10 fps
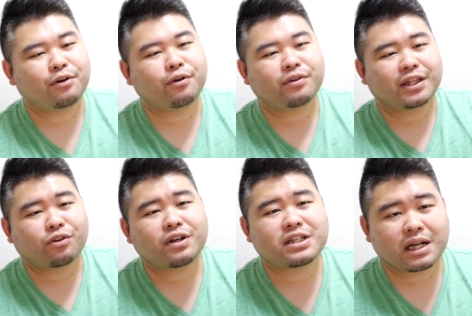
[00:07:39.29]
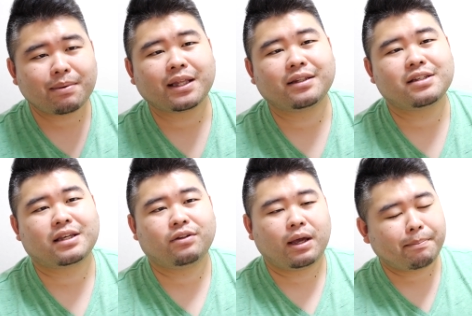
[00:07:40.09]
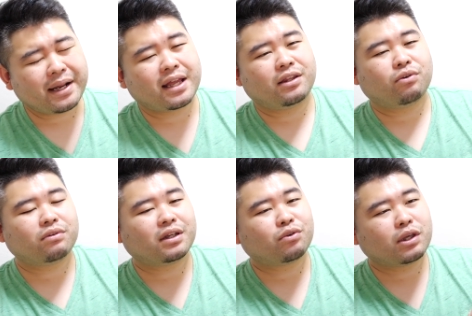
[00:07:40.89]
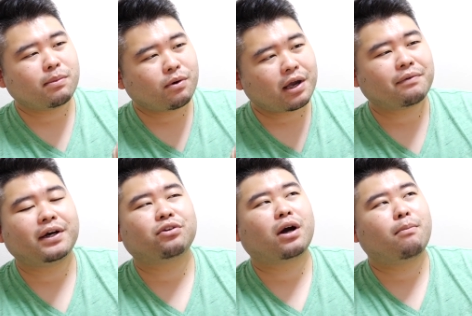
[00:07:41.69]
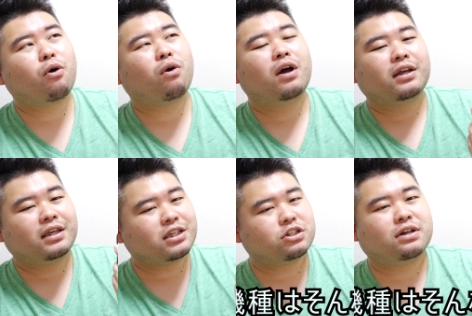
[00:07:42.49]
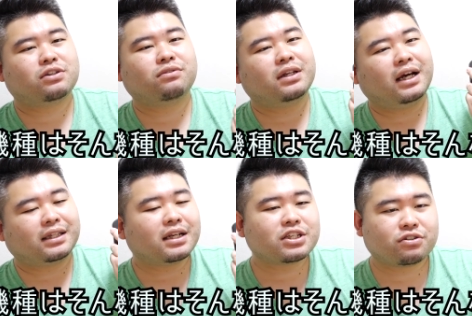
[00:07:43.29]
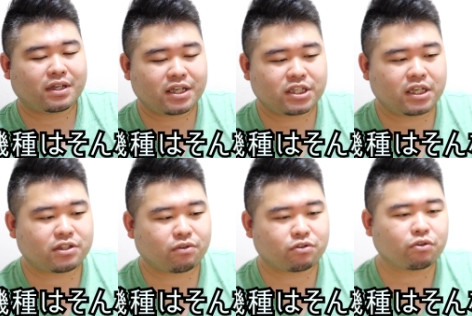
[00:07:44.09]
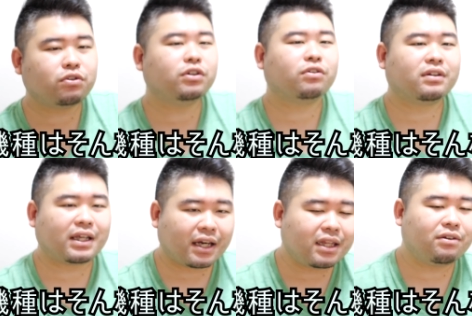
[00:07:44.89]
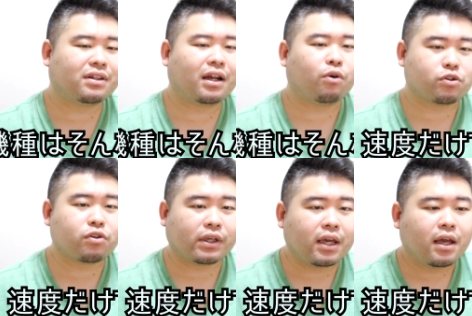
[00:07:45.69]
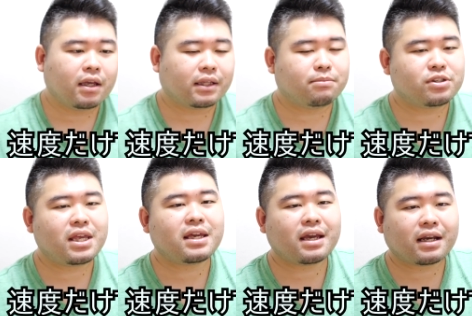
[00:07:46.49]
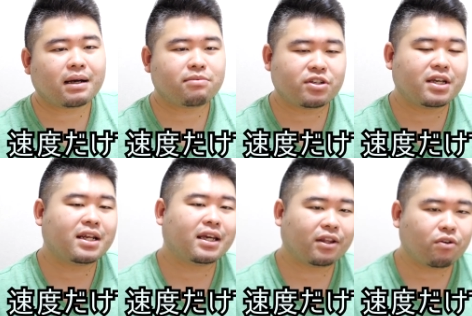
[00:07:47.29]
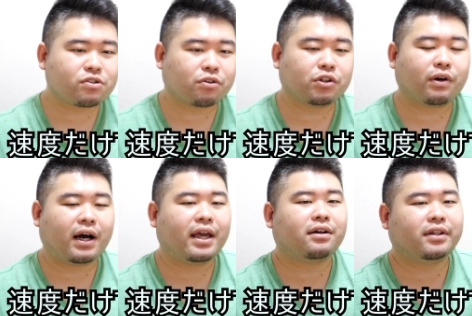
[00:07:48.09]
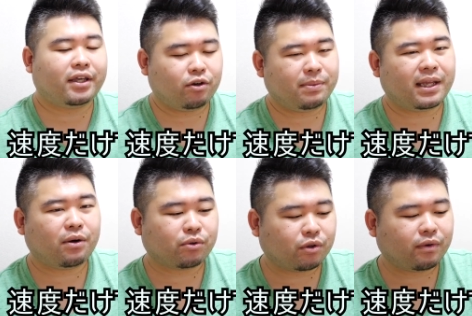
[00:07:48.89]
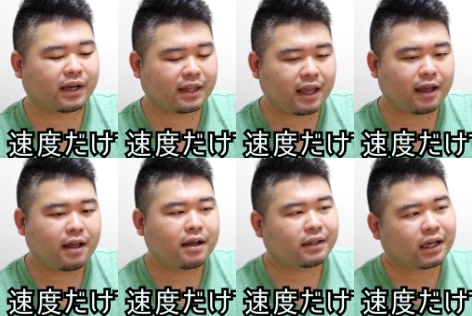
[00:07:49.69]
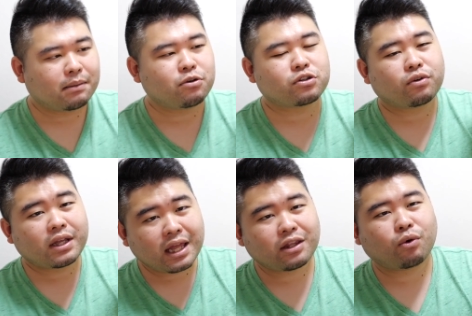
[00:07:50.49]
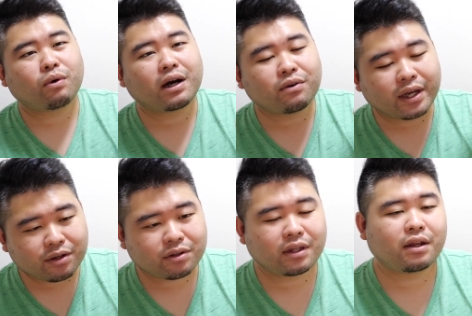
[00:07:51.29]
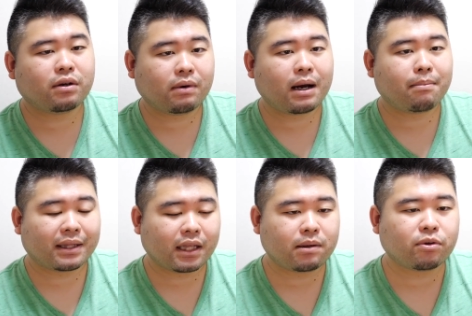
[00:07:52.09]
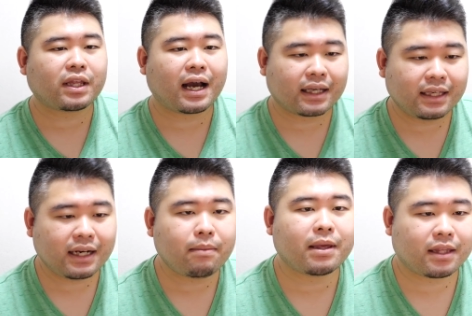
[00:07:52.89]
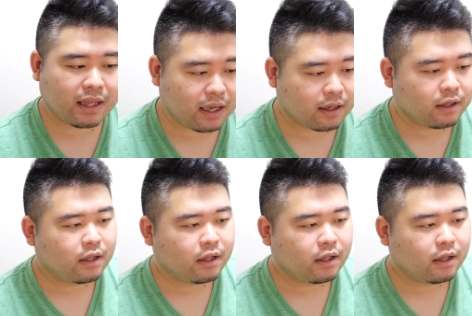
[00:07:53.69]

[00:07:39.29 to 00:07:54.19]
いろいろネットで調べたんですけど、やっぱりね、どんな時も Wi-Fi とかも、機種はそんなに新しくないし、その速度だけで言ったら遅い。だ無制限かもしれないけど、速度は速くないよみたいなことを言われて、だからもうそれで動画をやるっていうのは、全くもって諦めて、